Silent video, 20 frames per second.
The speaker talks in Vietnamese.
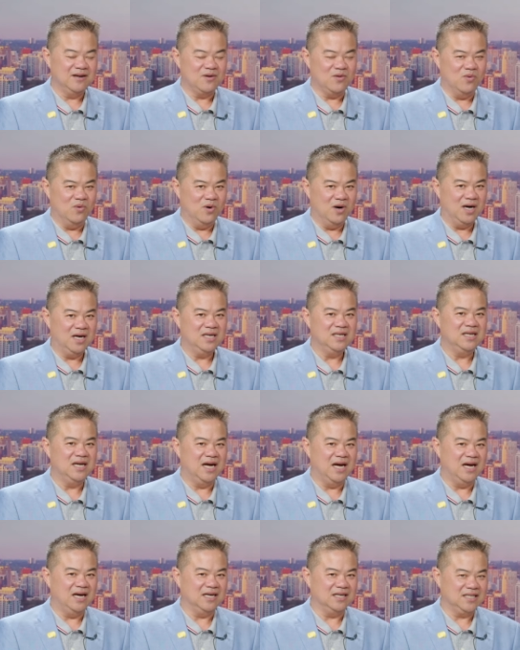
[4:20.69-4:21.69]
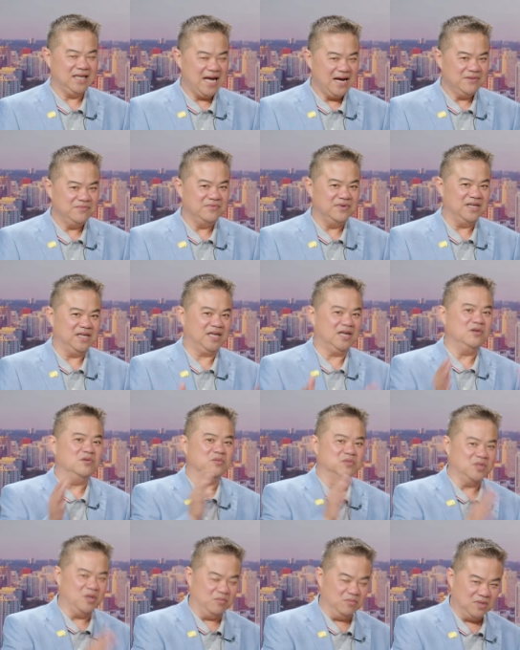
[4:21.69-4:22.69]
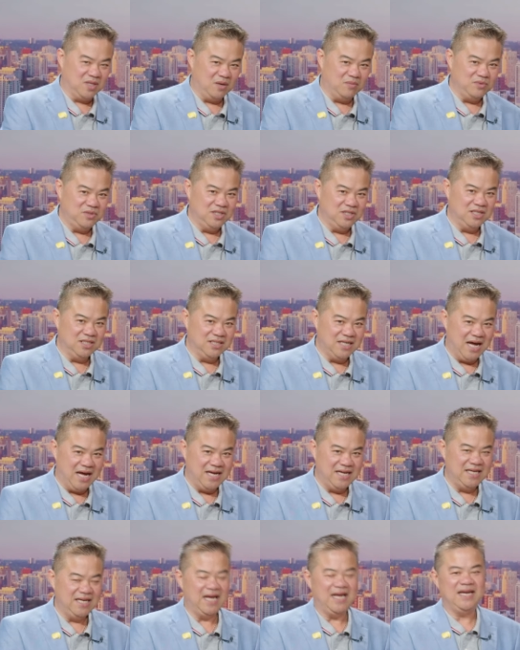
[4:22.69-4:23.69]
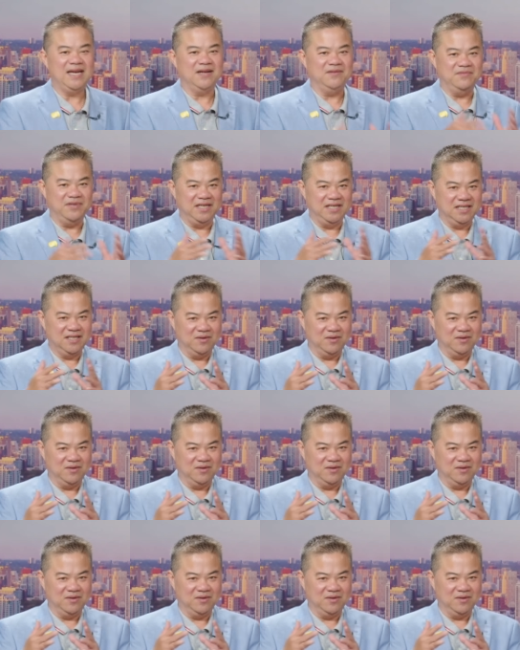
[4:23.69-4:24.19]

của à, các vị cựu tổng thống trước đây hay là vị